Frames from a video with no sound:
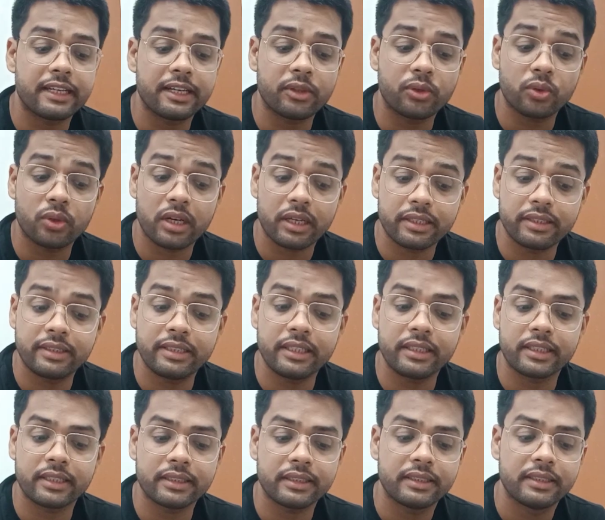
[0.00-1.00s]
अगर
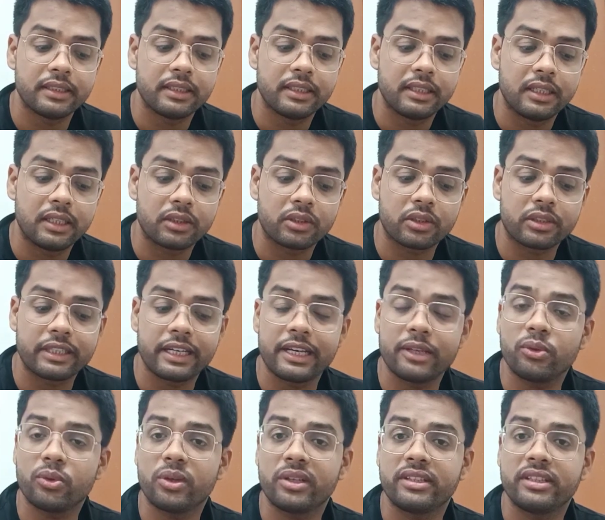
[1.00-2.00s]
680 तक तो
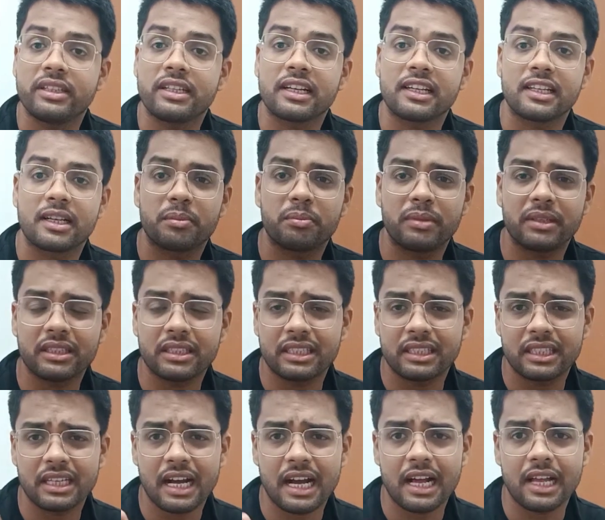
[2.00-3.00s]
680 तक
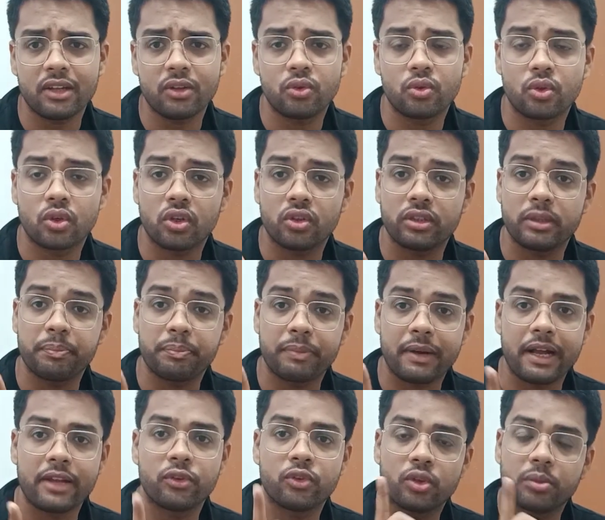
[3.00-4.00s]
लगभग 400 से
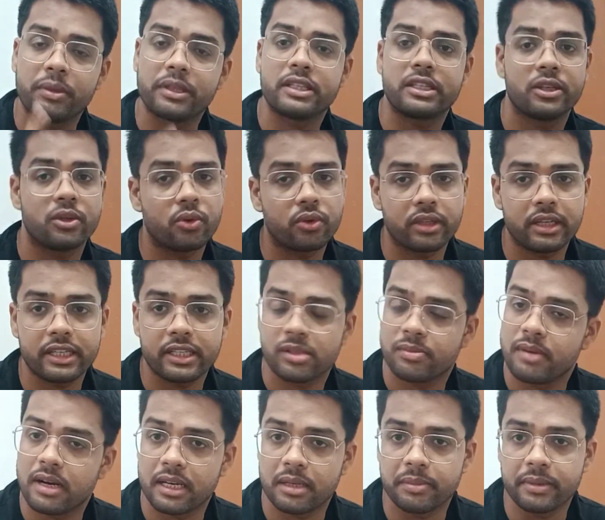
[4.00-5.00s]
500 बच्चे होंगे
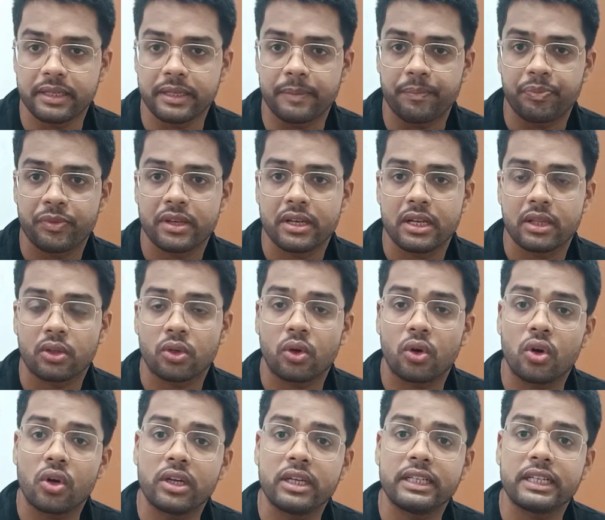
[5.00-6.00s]
इस बार भी
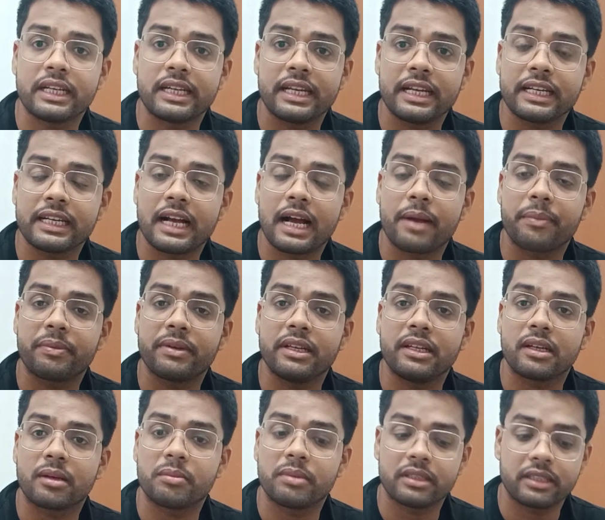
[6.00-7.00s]
तो ऑल इंडिया रैंक
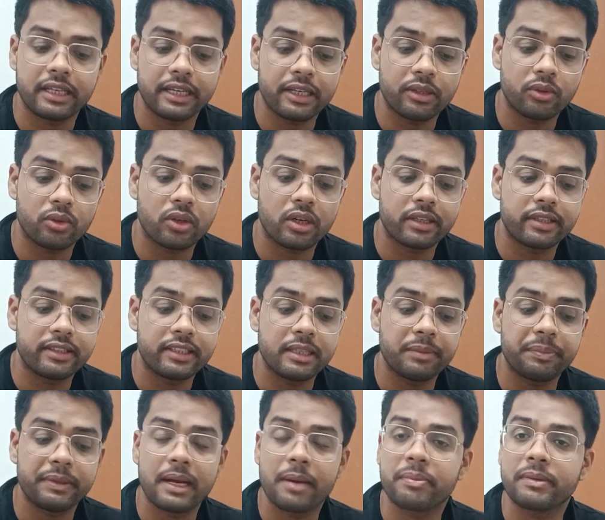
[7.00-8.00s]
आपकी लगभग
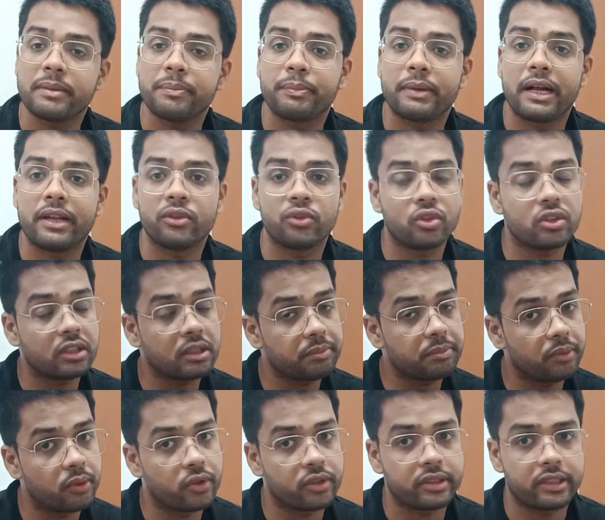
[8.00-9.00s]
680 पे आपके 500
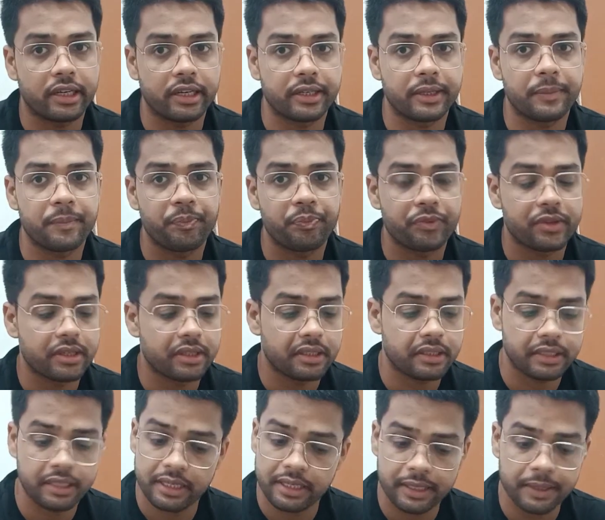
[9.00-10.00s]
तक पहुंच जाएगा
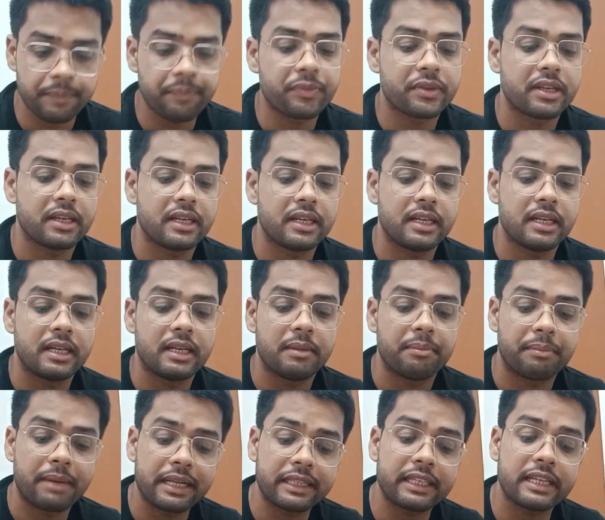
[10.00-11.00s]
ठीक है
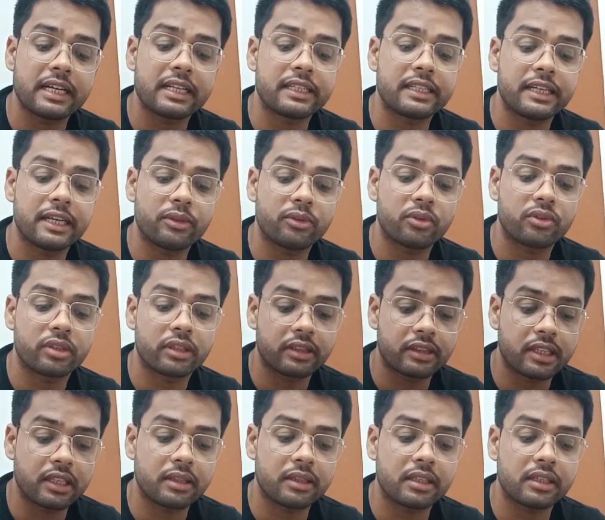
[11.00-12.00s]
बात की अगर
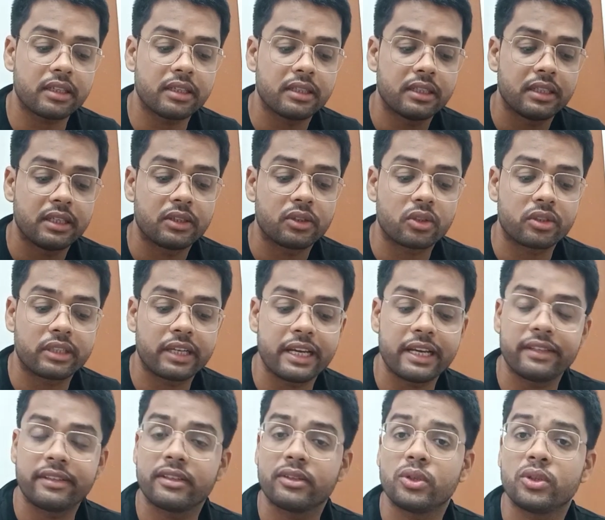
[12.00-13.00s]
670 तक तो
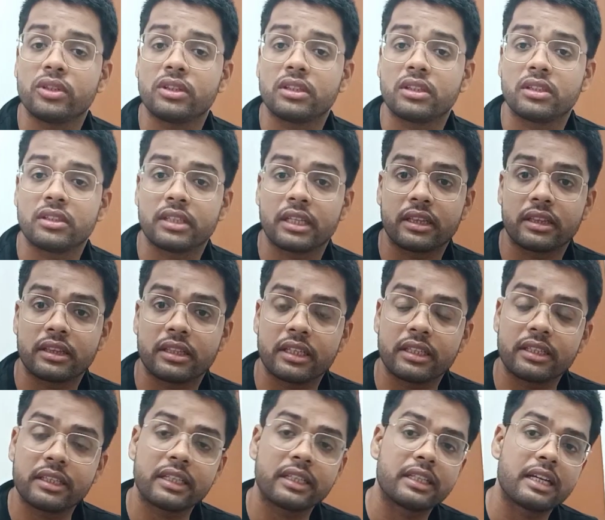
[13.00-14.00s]

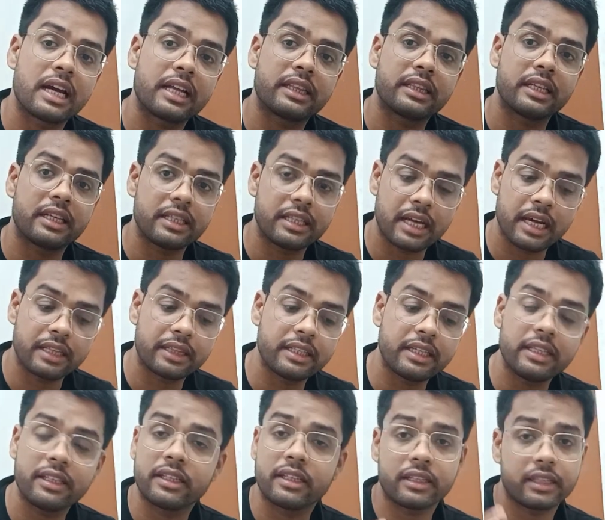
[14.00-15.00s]
670 तक जाते
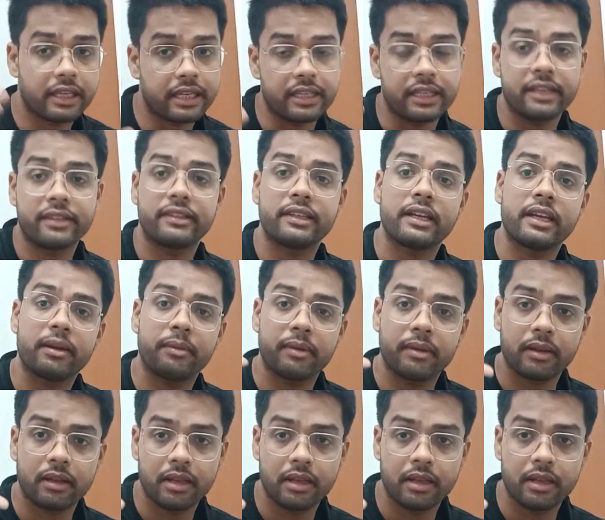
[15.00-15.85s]
जाते देखिए जैसे